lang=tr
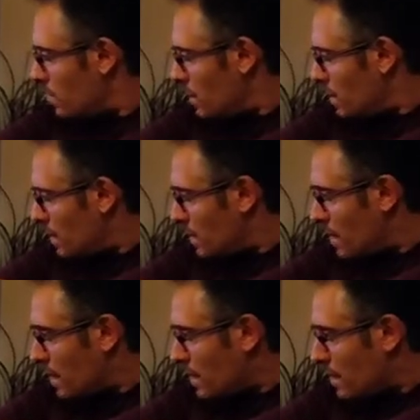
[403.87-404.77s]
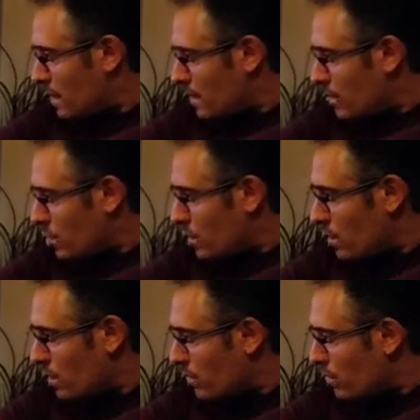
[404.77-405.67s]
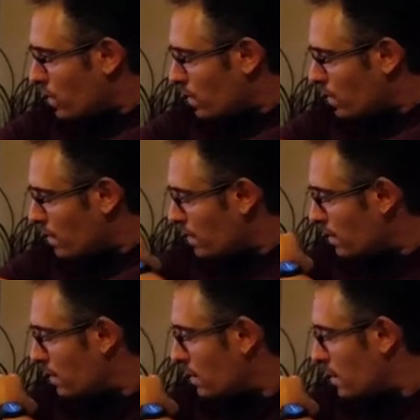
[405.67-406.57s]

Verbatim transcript: bir iki tane daha böyle ufak e,